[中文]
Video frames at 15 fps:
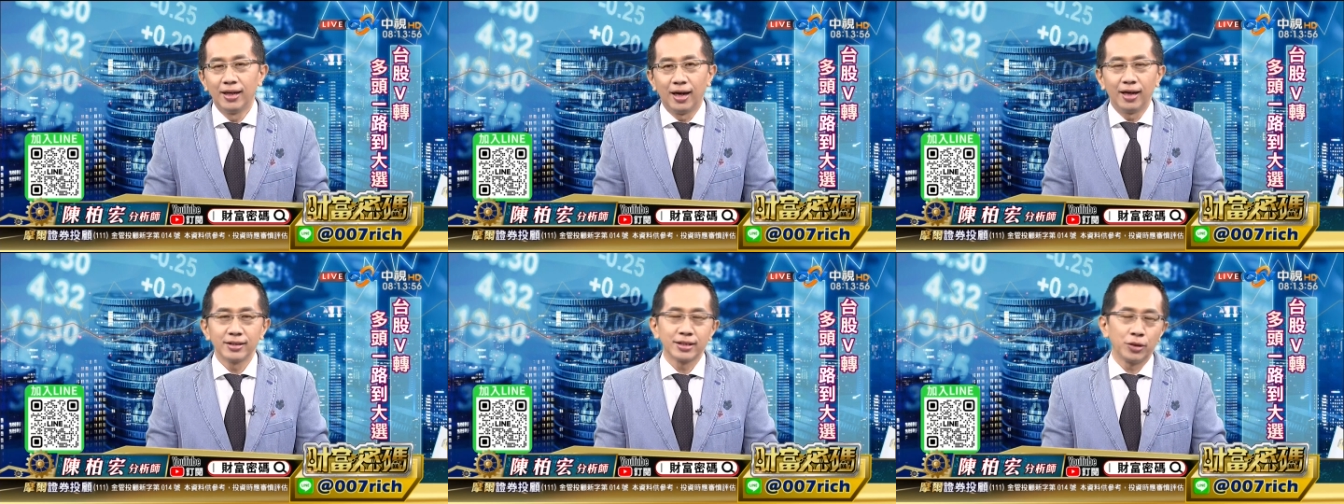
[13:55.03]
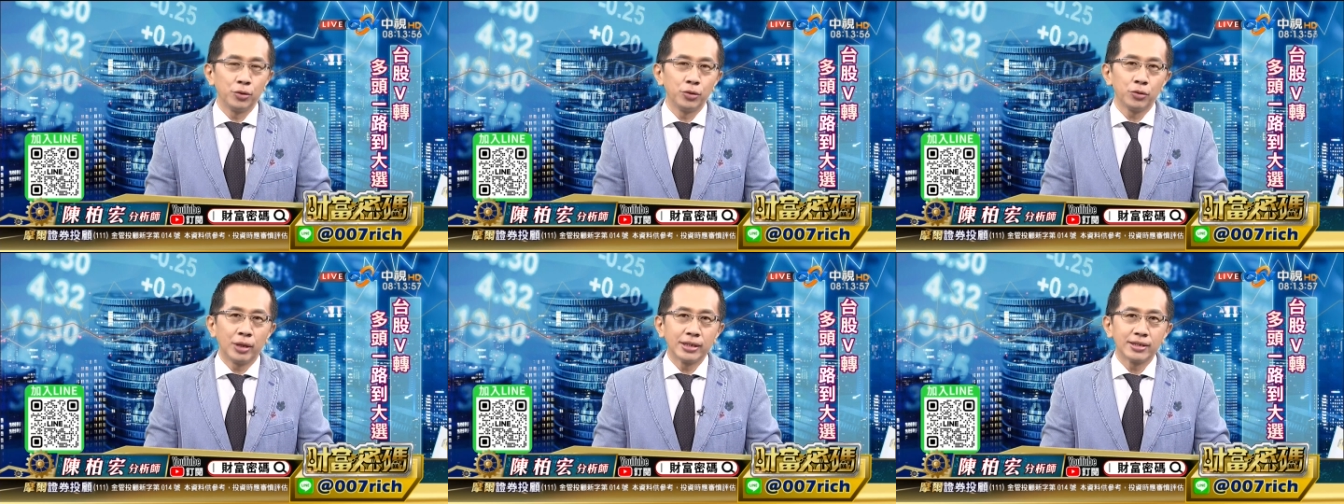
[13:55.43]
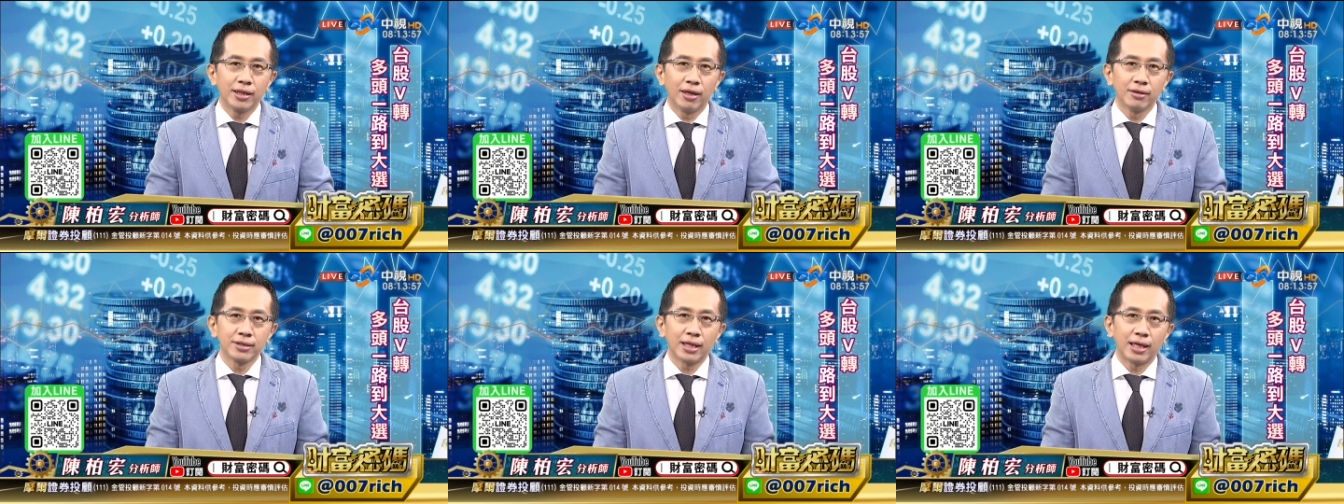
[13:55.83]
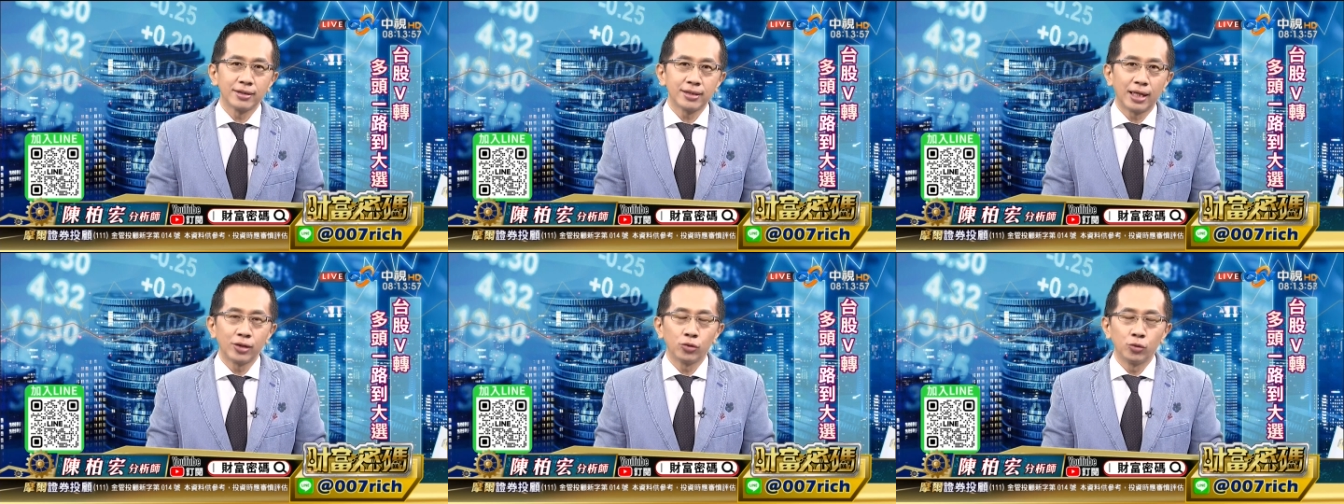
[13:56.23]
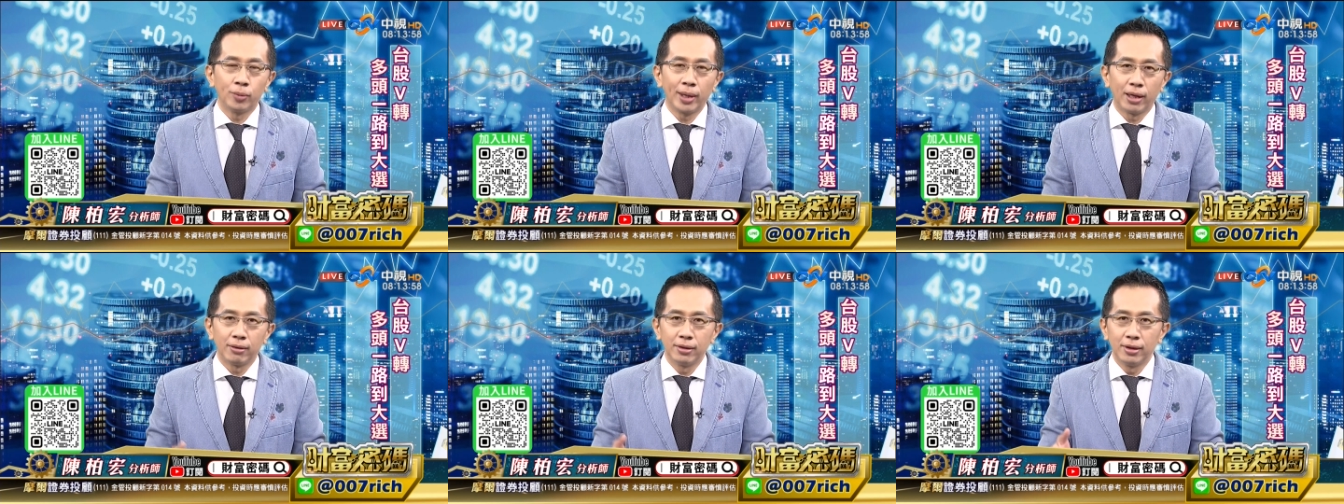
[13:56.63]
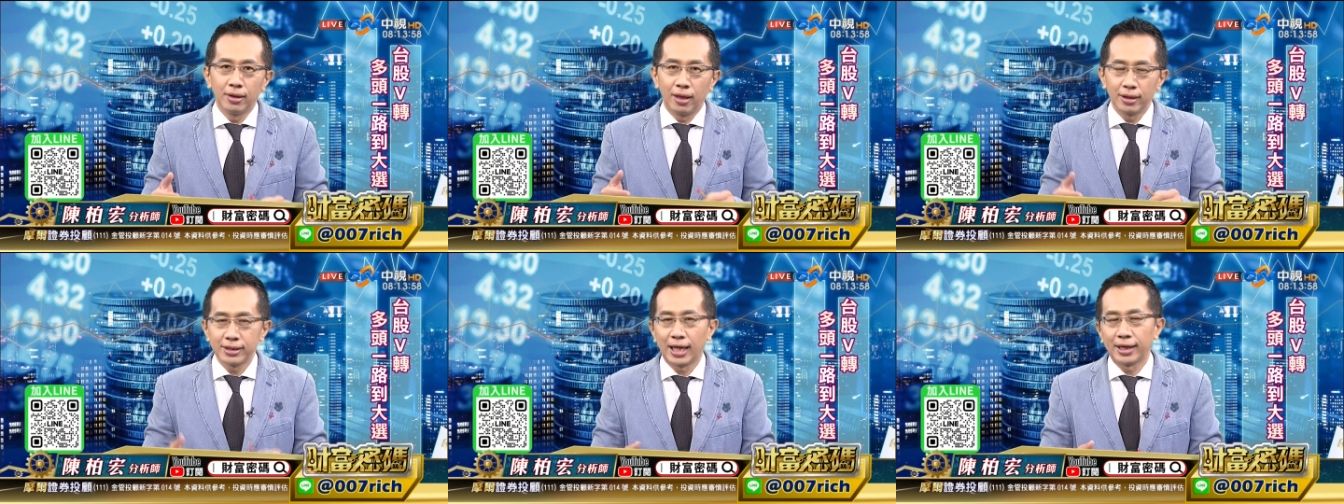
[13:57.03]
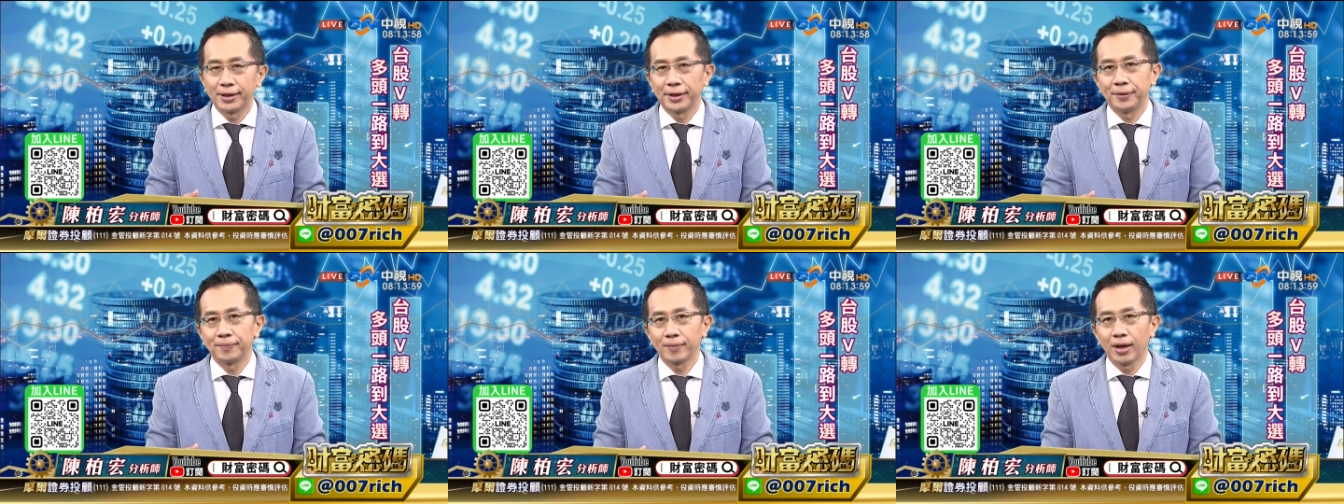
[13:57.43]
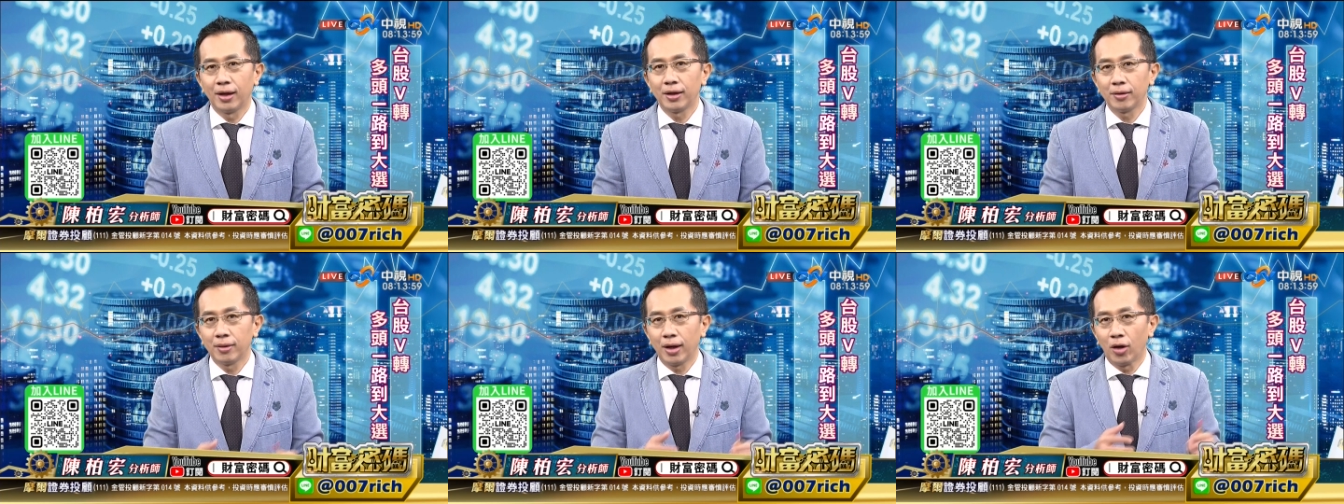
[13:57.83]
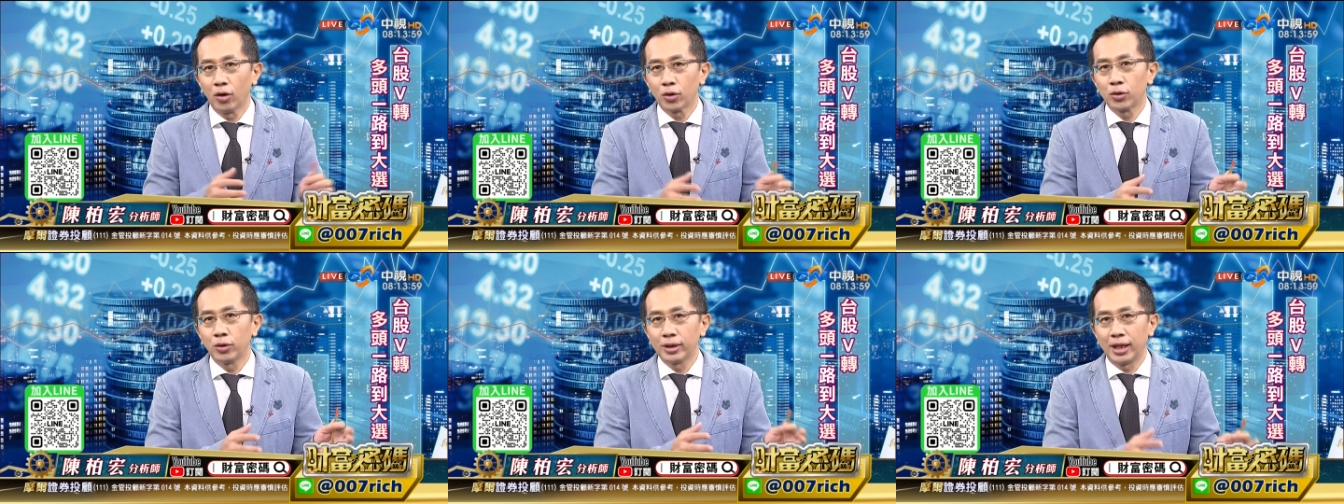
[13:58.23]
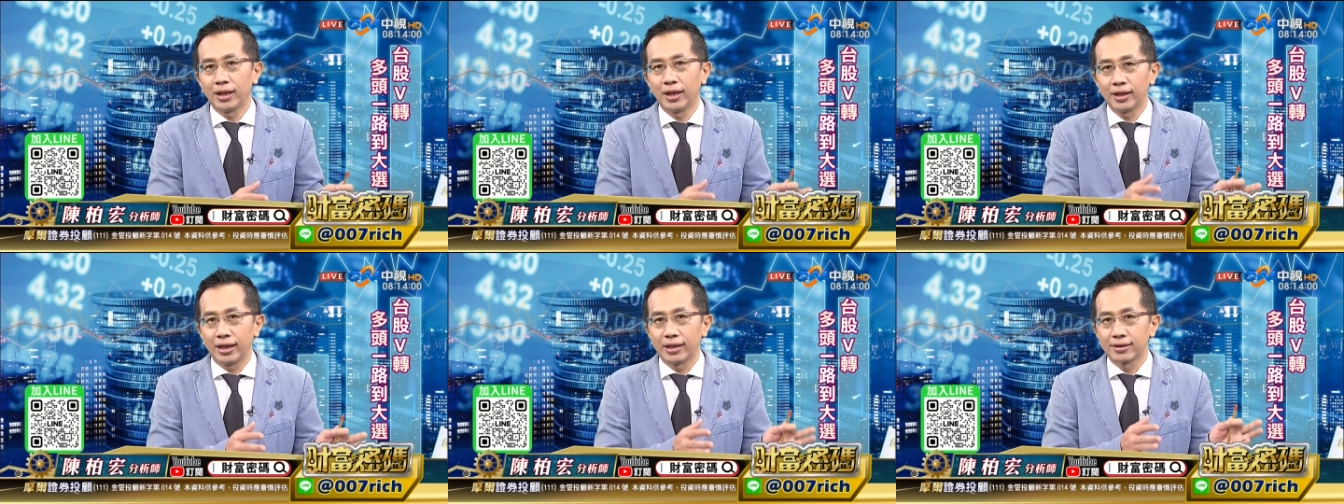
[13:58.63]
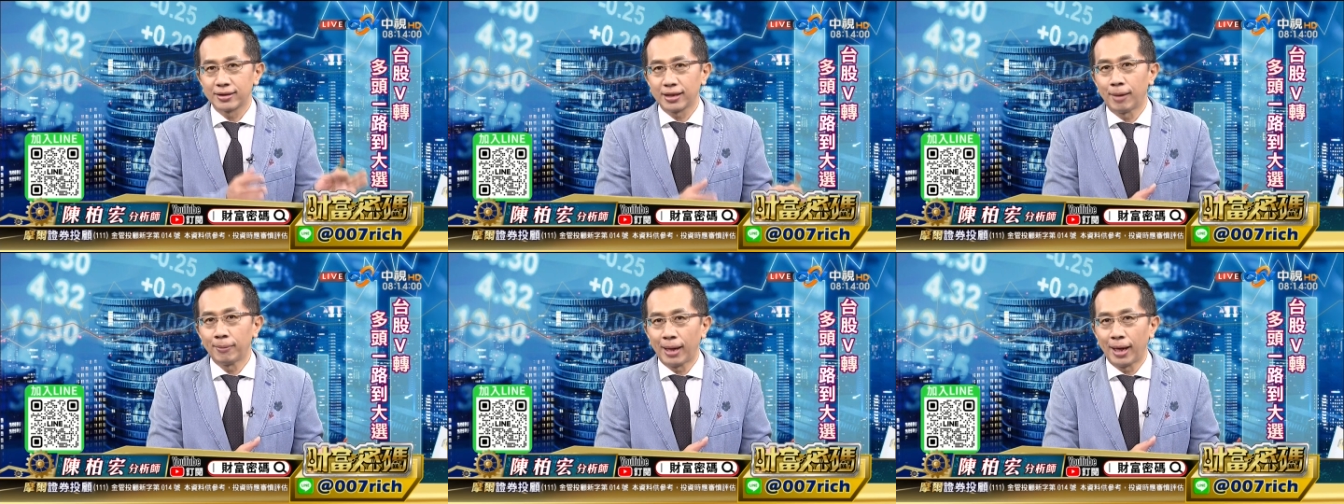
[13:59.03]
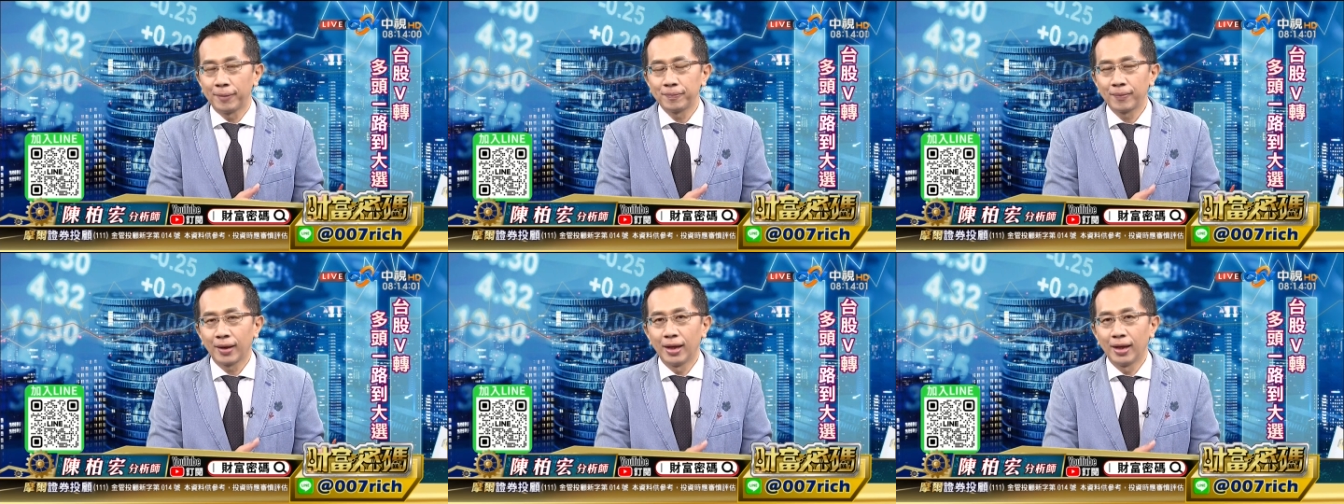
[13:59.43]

啊这云端资料厂商股票啊下跌啊，因为 Oracle 那天跌十三趴，